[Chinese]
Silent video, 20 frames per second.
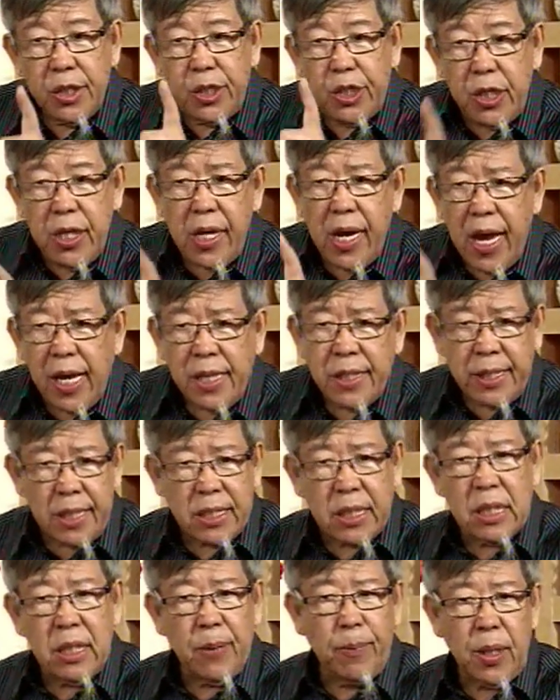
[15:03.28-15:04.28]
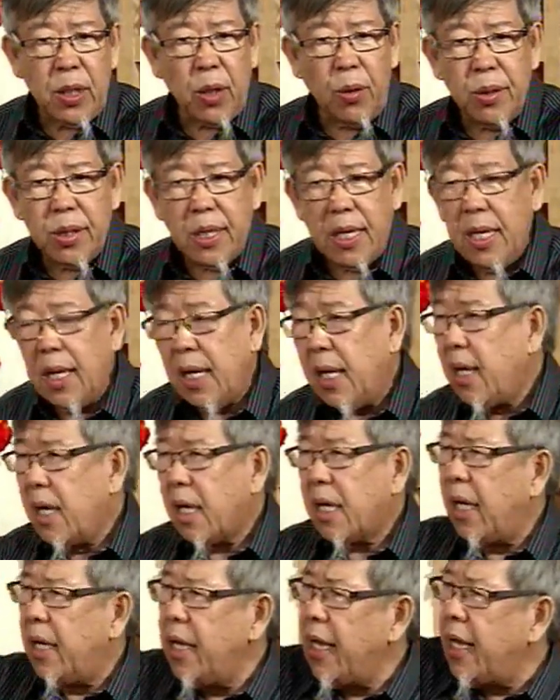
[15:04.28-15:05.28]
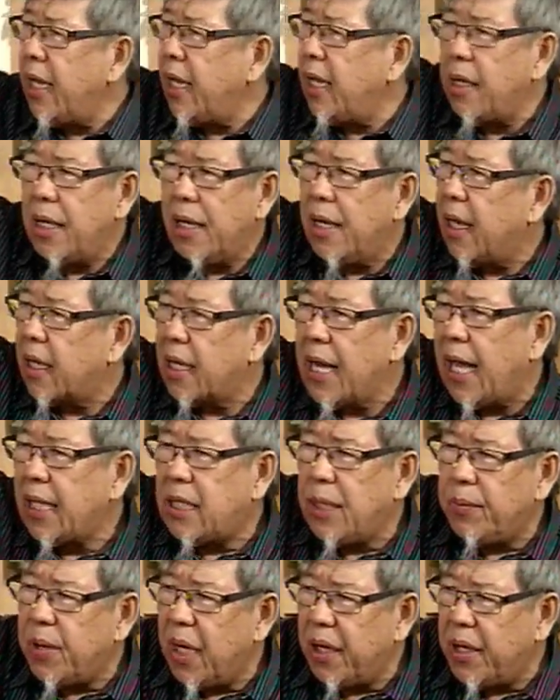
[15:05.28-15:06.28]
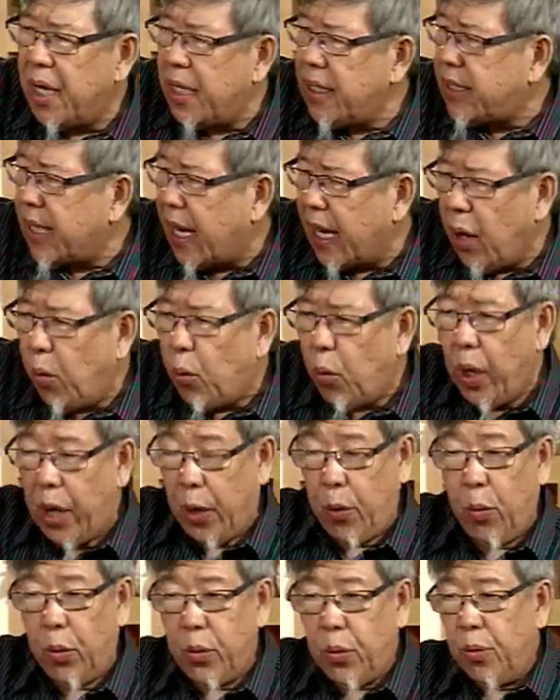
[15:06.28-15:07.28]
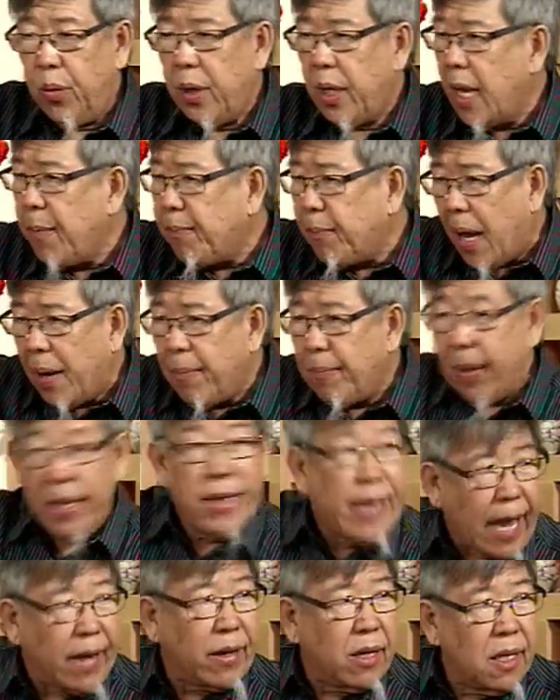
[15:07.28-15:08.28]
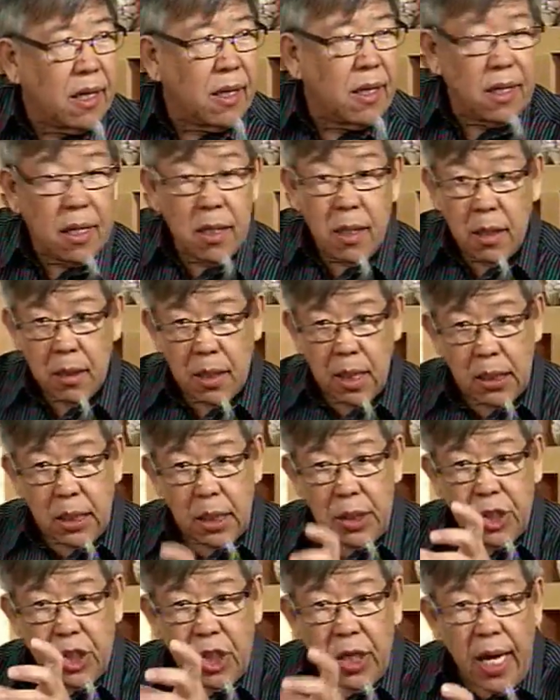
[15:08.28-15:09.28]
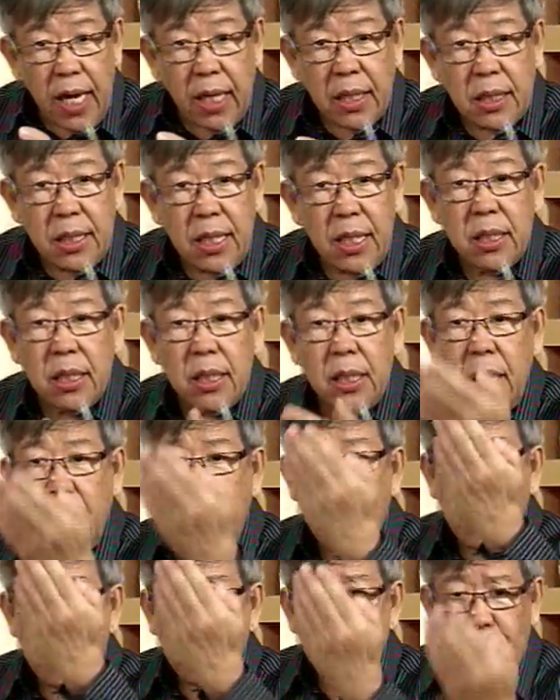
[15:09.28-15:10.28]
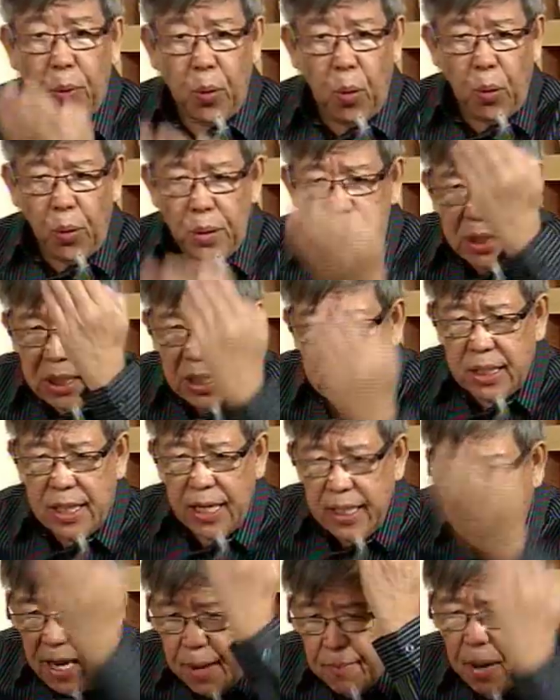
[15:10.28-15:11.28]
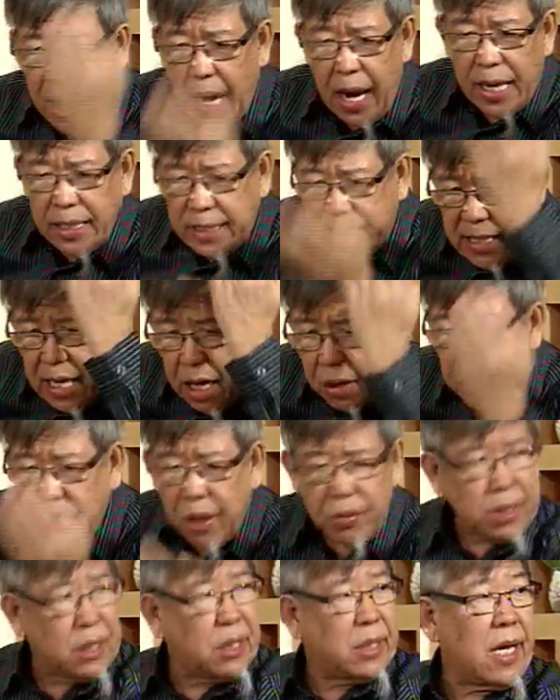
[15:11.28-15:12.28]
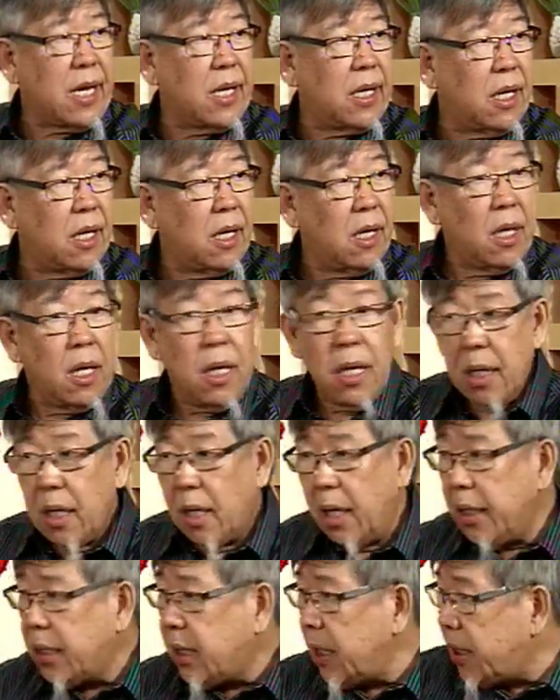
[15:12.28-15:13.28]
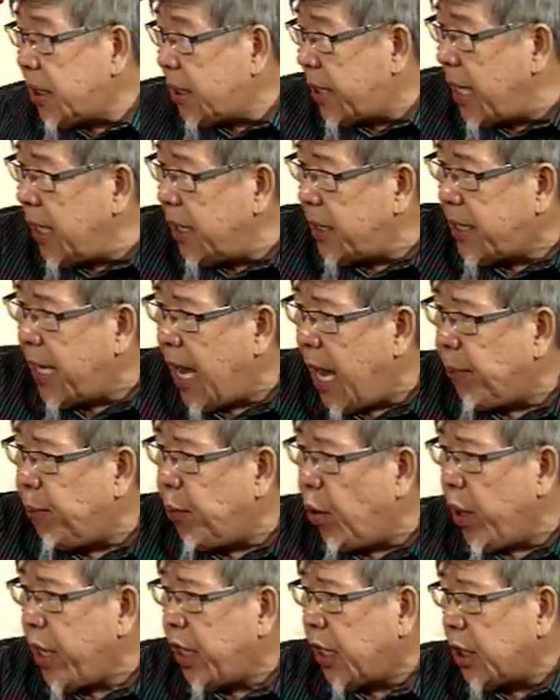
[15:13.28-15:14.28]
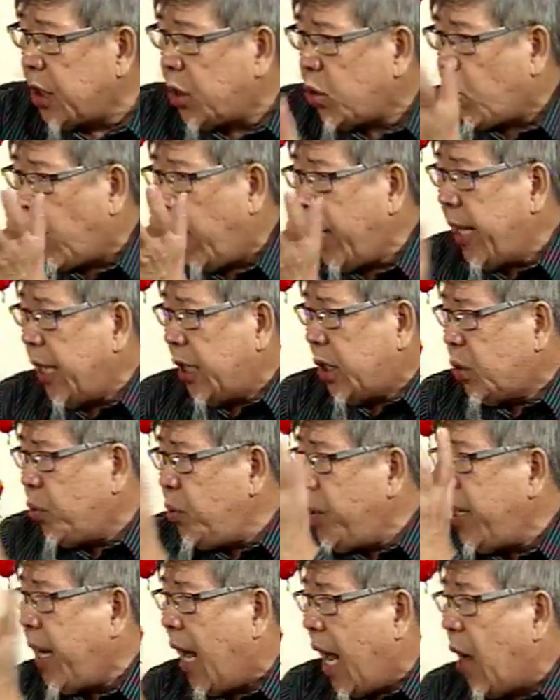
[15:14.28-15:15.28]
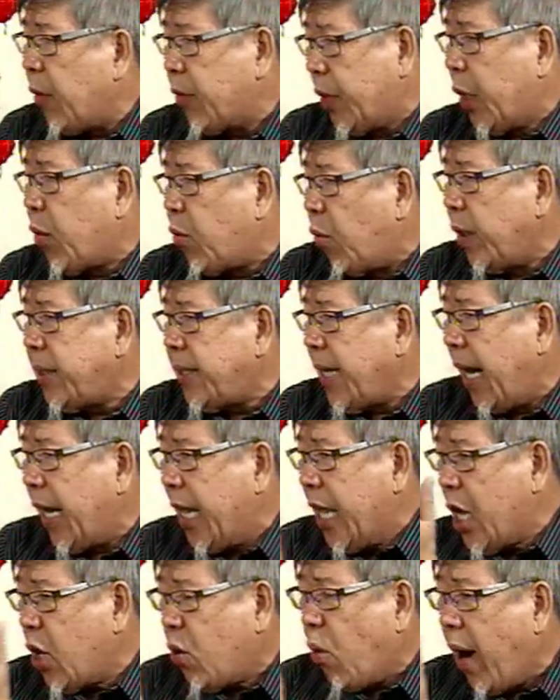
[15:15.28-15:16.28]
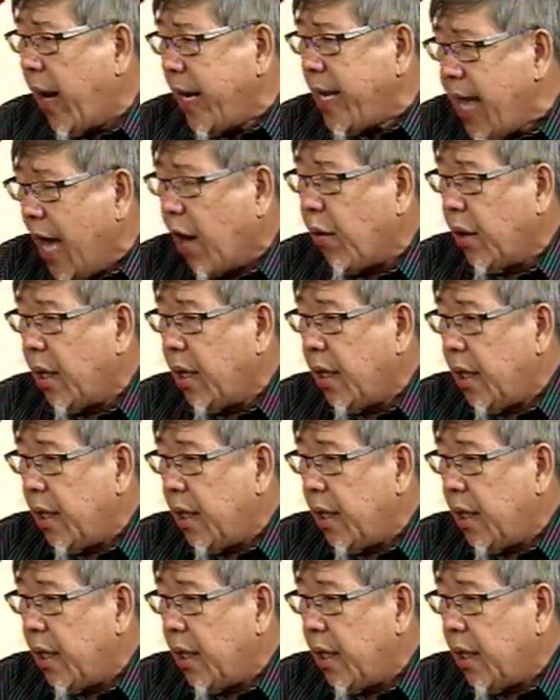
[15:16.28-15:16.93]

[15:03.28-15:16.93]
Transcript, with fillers: G S C 是什么东西，可能南京的人讲的糊里糊涂，一般笨蛋。嗯，但是 G S C 是不是今天马来西亚好像是行的，而是新加坡一个管理最好的国家，李光耀、